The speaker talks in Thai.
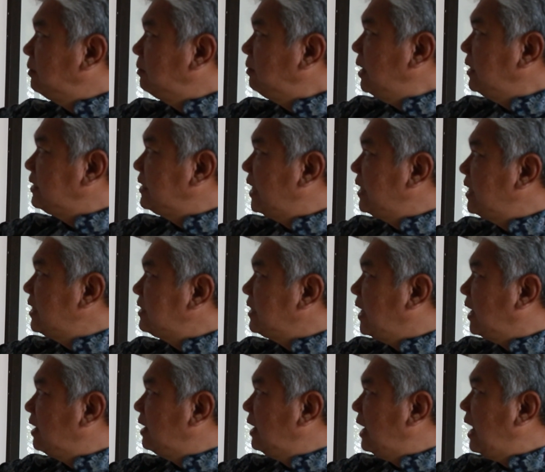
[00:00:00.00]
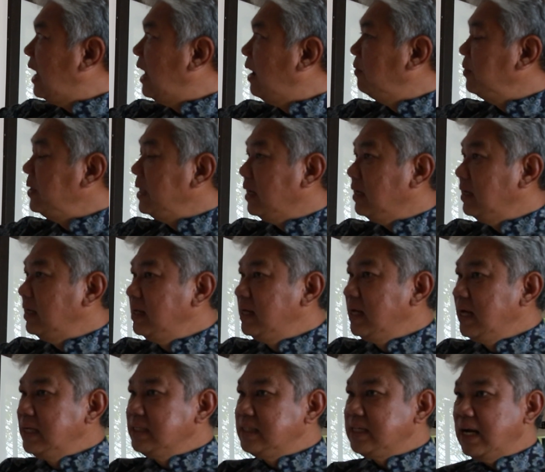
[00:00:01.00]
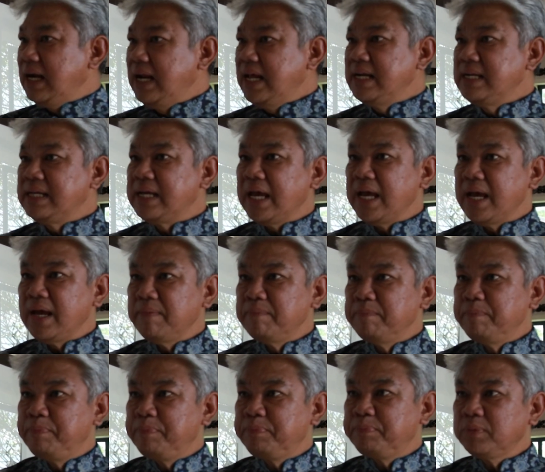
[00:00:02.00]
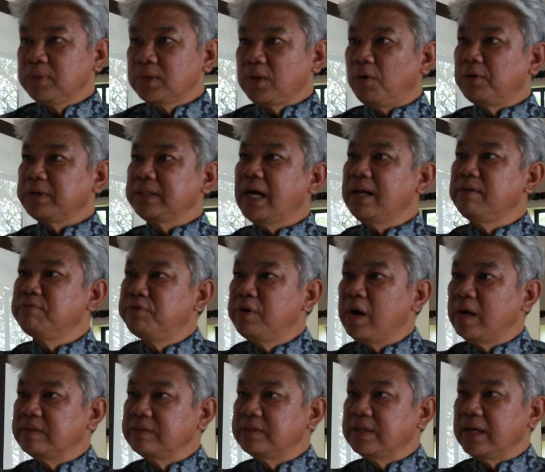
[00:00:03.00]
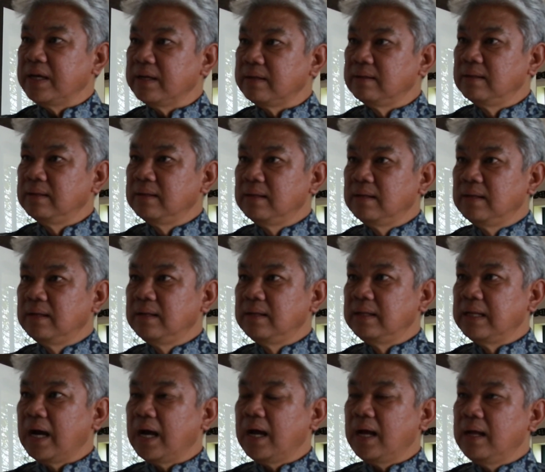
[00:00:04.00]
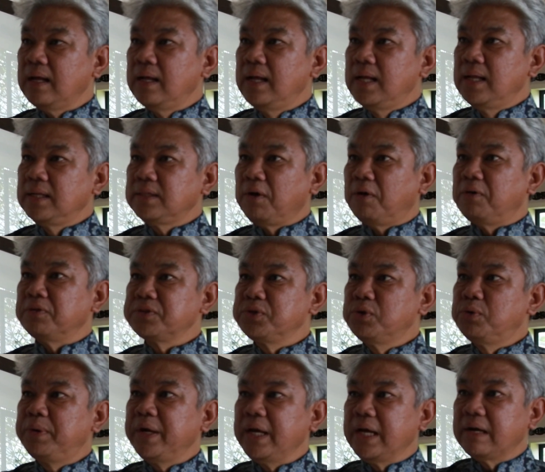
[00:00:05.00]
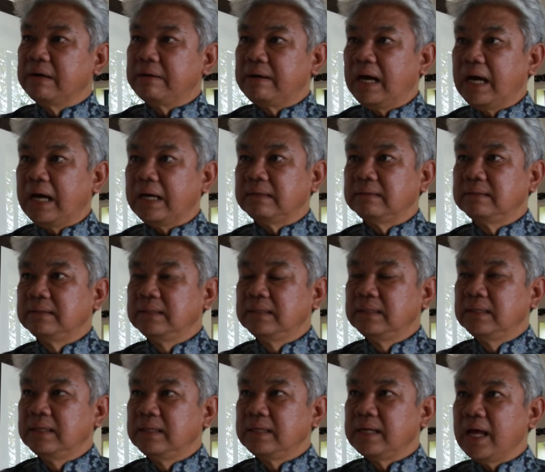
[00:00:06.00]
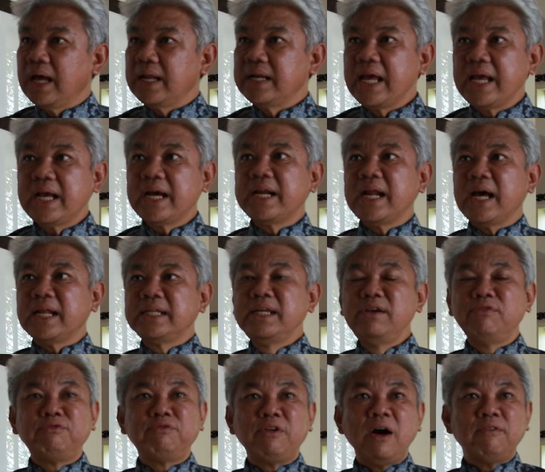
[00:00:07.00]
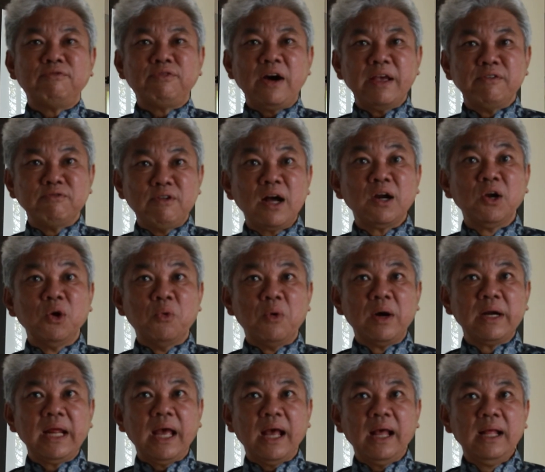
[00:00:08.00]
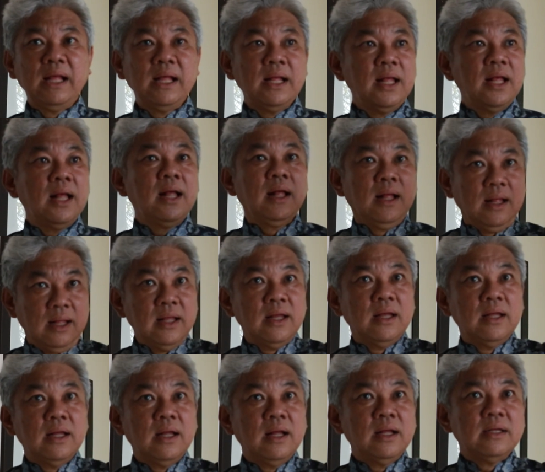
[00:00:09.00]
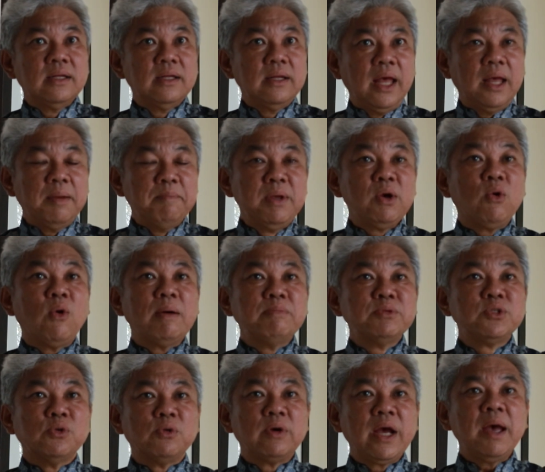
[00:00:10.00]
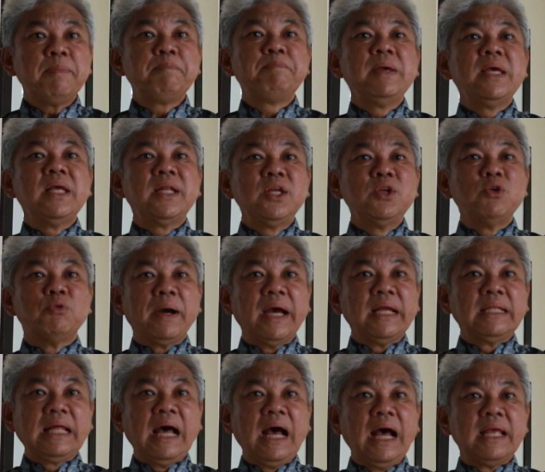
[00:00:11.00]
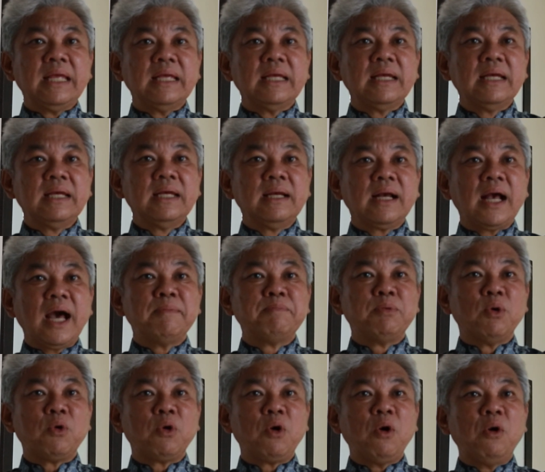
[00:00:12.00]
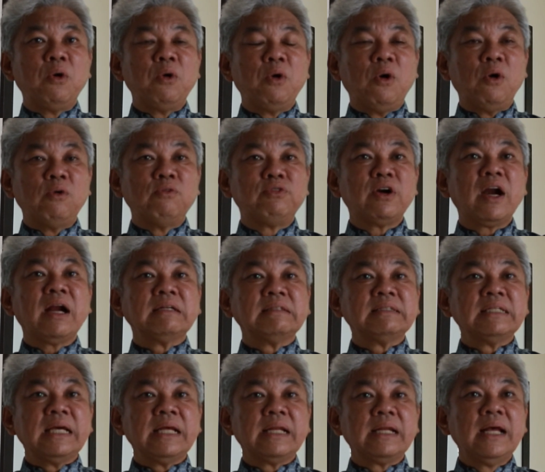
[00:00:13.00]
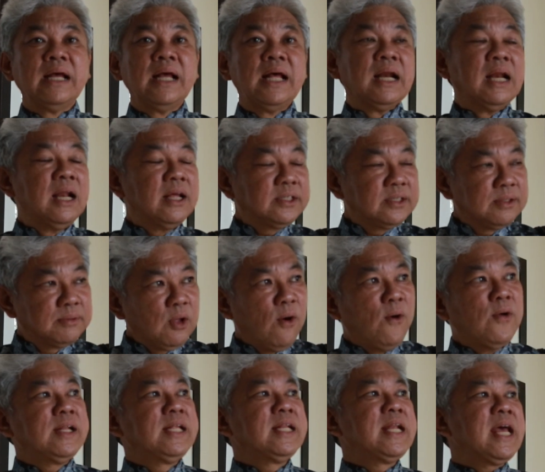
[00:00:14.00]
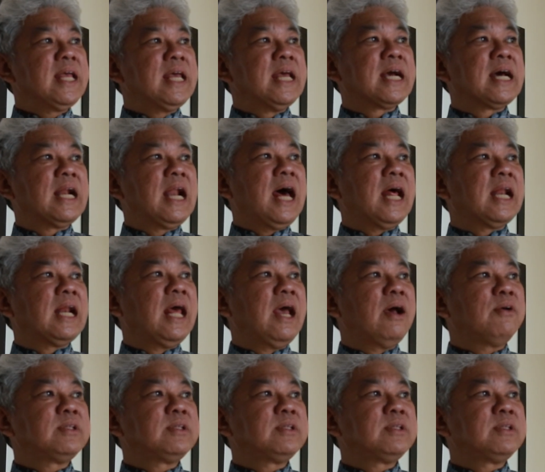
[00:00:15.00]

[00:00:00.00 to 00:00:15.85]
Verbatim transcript: ราชอาณาจักรลาวเนี่ยจะเล่นเกมต่อต้านฝรั่งเศสนะฮะต่อสู้เพื่อเอกราชนะในขณะที่ฝ่ายวังหลวงเนี่ยมีความสุขแฮปปี้ที่อยู่ภายใต้การปกครองของฝรั่งเศส และตอนที่ได้เอกราชแล้ว